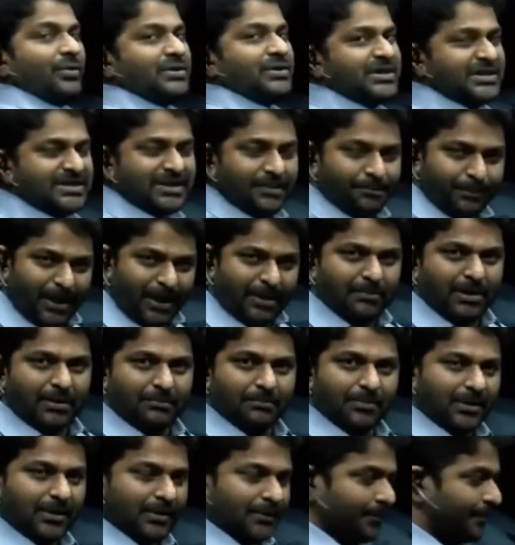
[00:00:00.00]
విచ్ ఈస్ అ ప్రైమ్
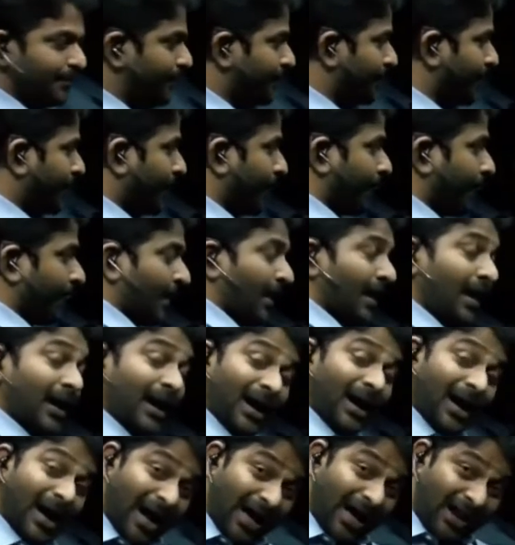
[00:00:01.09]
నెంబర్
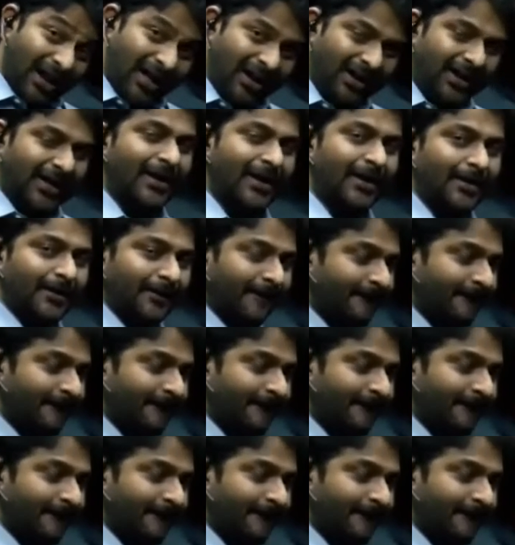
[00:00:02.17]
అలానే